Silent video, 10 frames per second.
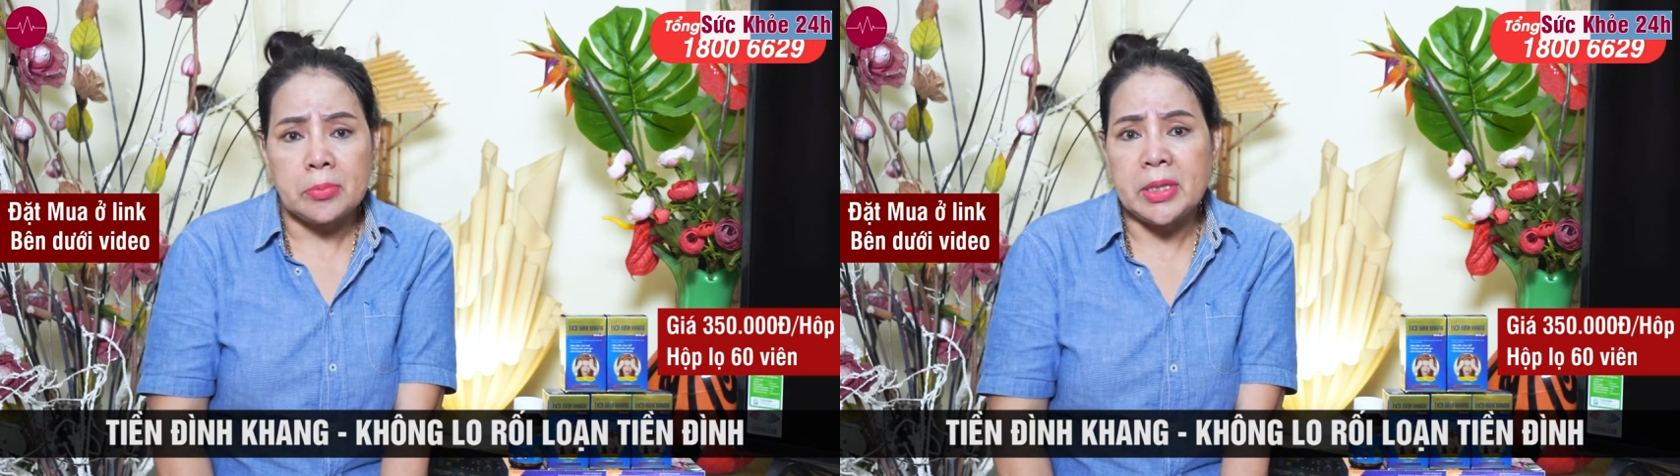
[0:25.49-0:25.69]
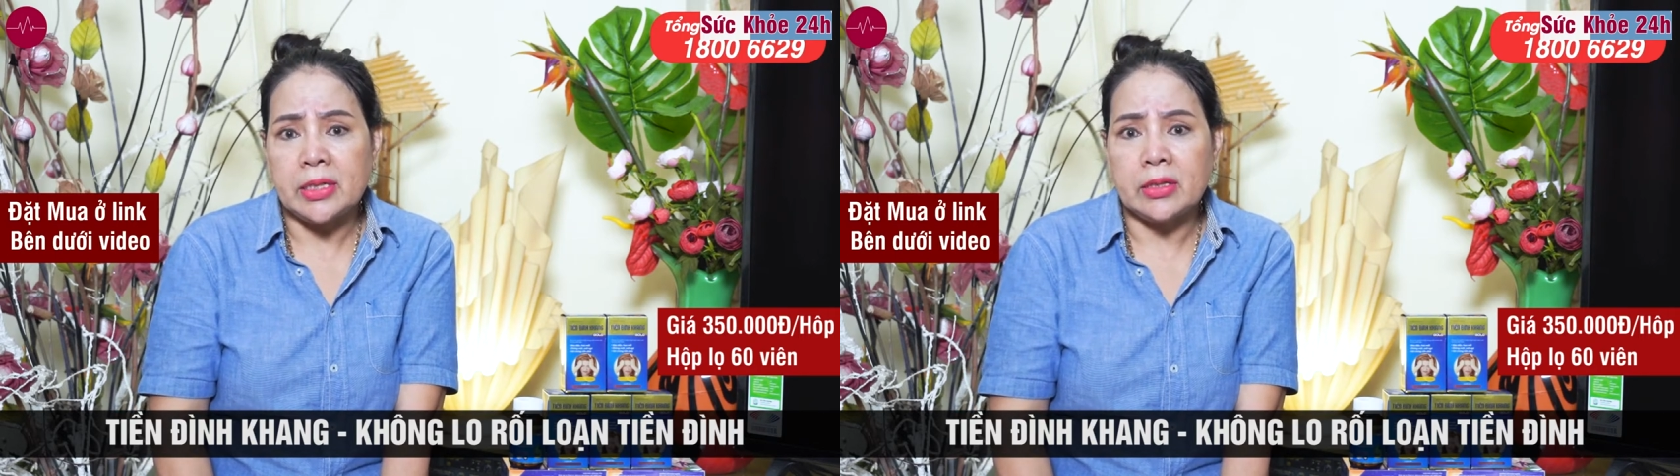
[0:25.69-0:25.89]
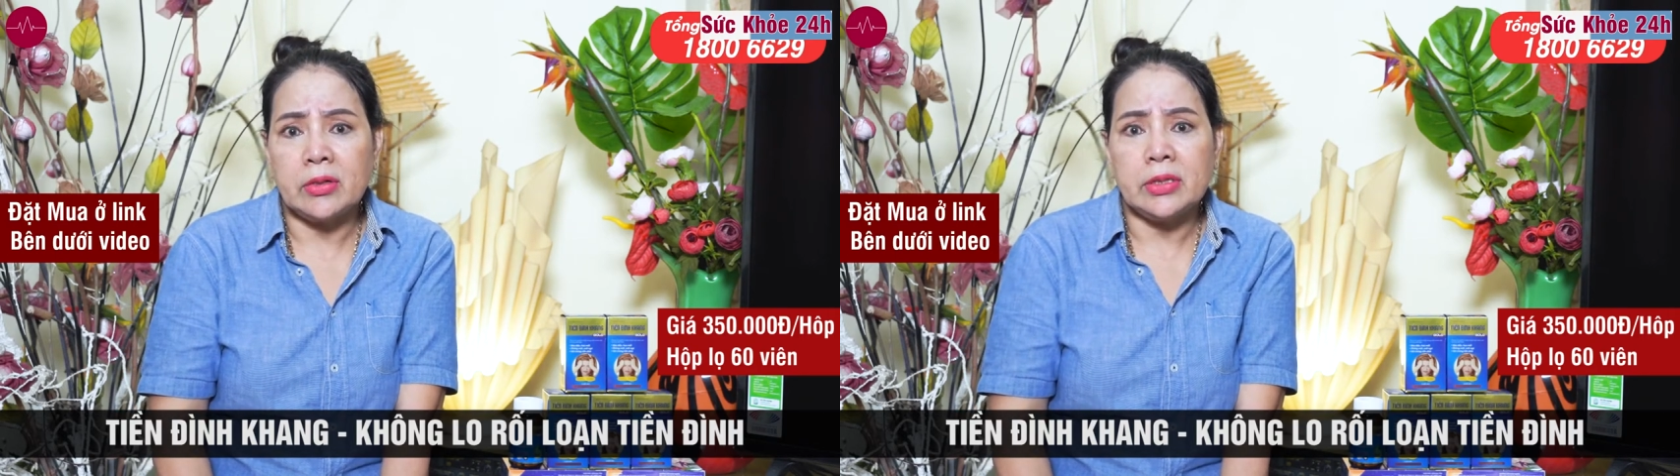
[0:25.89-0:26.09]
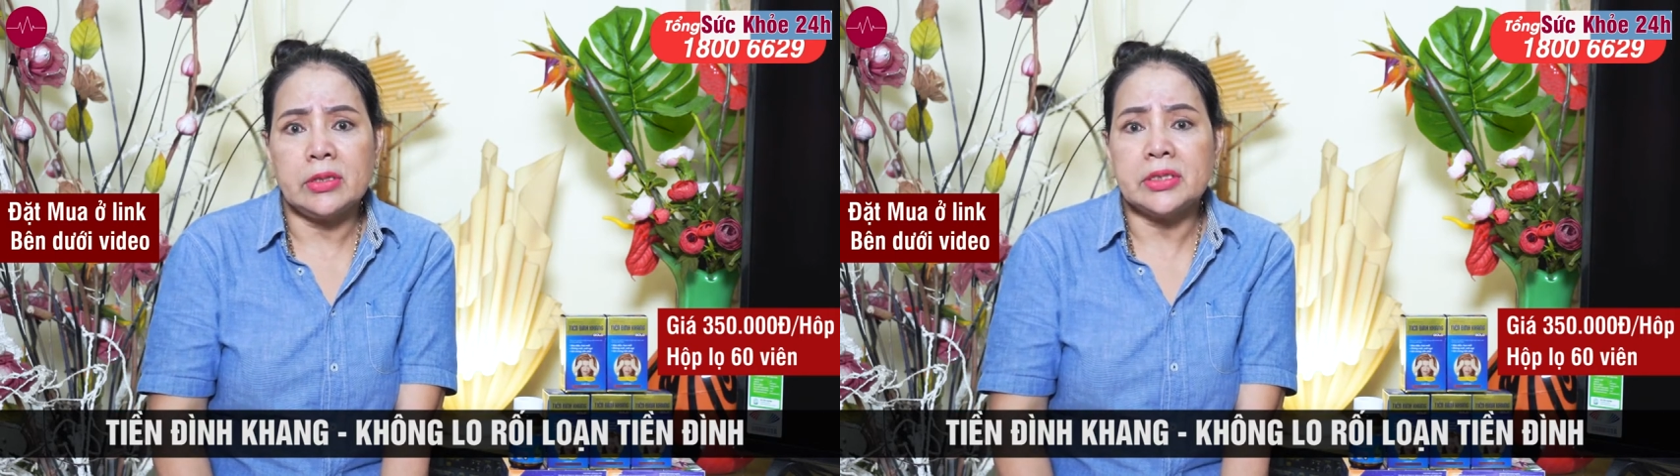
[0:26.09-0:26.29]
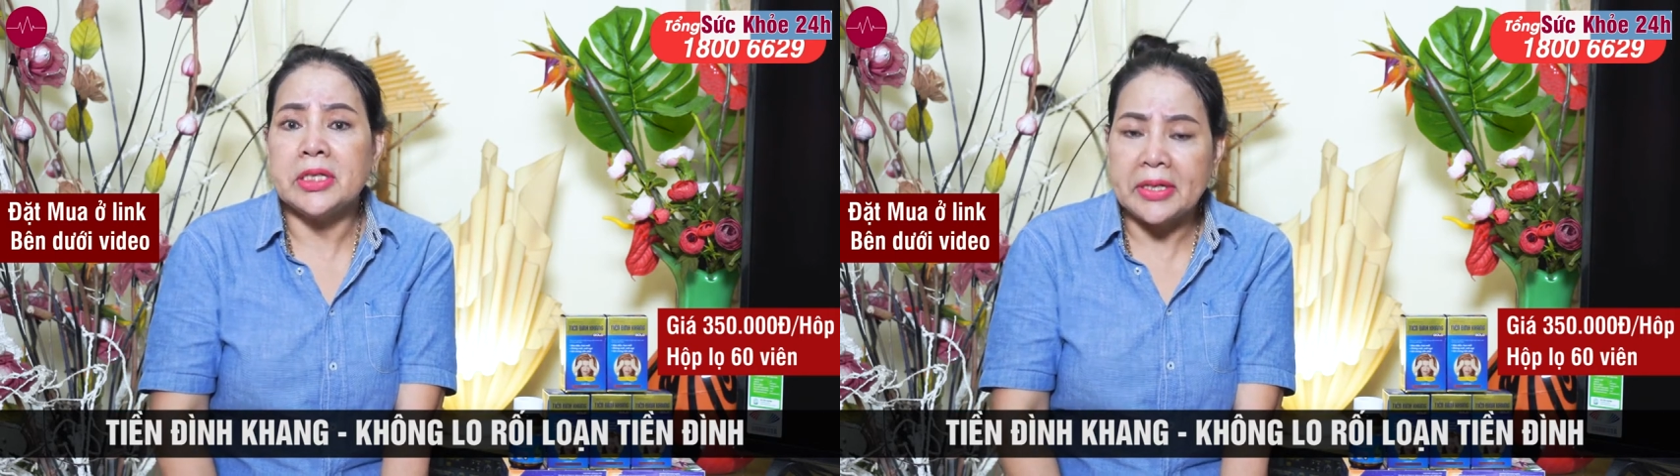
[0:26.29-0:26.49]
bị coi như
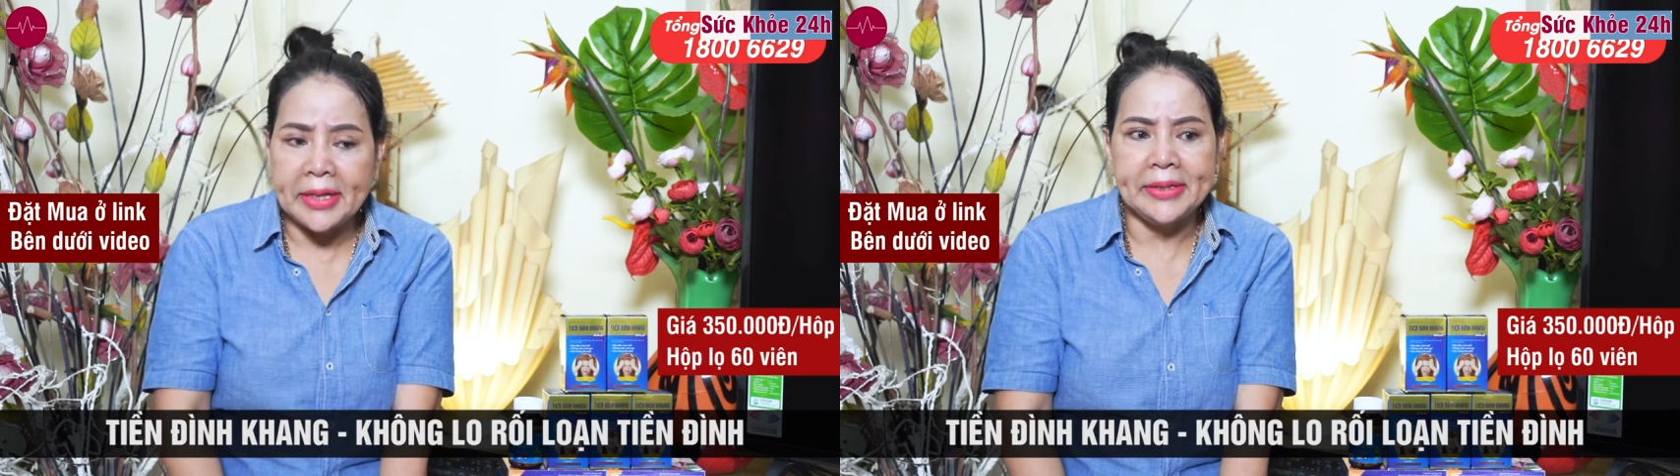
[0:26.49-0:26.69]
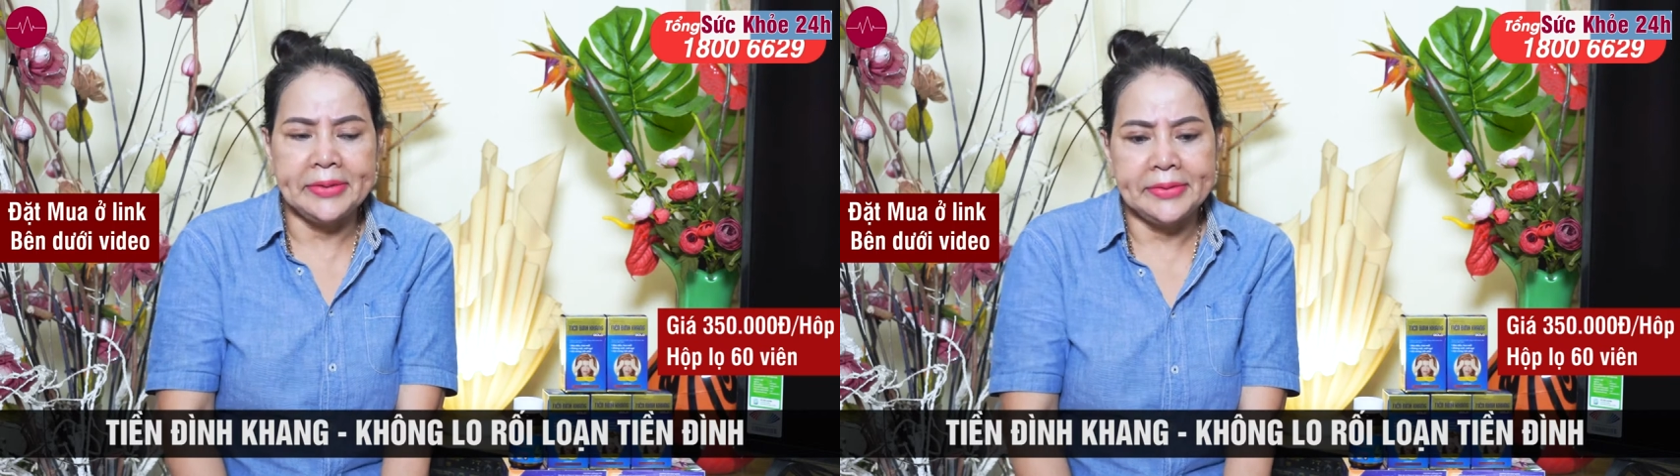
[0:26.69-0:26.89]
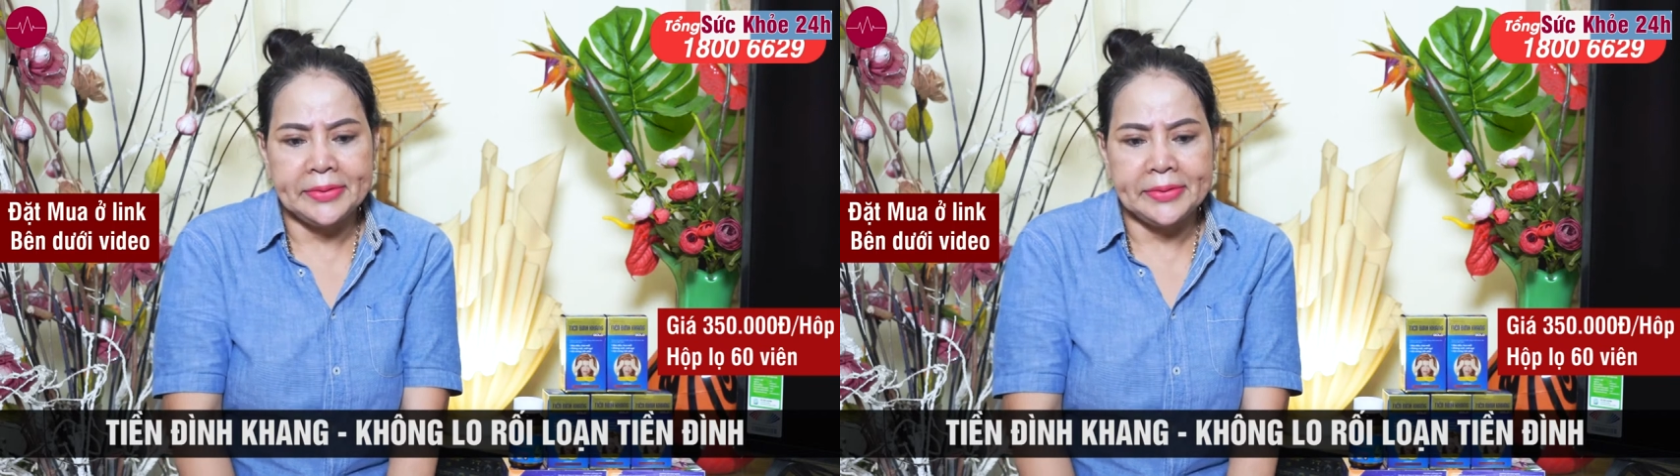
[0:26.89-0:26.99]
là tiền đình